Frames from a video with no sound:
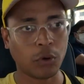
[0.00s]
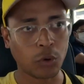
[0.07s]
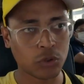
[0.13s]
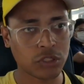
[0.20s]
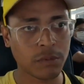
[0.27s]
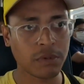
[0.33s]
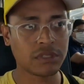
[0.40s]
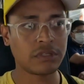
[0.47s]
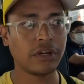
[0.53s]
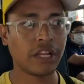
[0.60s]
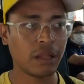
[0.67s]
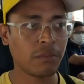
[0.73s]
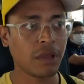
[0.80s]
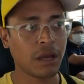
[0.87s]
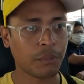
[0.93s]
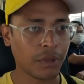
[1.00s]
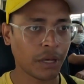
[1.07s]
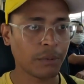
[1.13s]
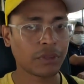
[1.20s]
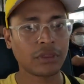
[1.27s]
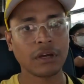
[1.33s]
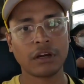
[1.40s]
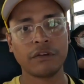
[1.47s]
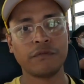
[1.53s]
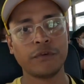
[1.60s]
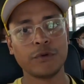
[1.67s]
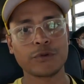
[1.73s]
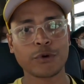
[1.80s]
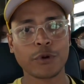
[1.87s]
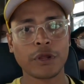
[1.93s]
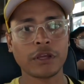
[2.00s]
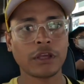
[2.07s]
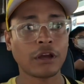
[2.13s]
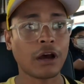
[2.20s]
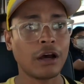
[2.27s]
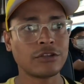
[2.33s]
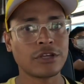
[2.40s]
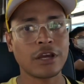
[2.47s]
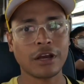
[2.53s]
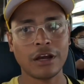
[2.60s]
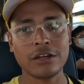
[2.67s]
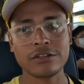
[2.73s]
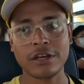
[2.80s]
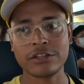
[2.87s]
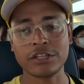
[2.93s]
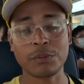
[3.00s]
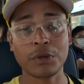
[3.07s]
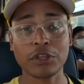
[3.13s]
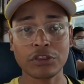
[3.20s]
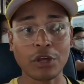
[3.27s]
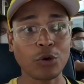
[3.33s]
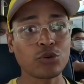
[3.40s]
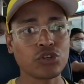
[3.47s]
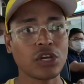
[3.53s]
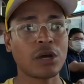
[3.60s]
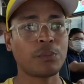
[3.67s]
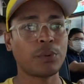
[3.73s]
होचीमन सिटी में अभी हम इतना कन्फ्यूज़ हो रहे हैं कि कहाँ जाएँ कहाँ जाएँ जबकि इतना कुछ है यहाँ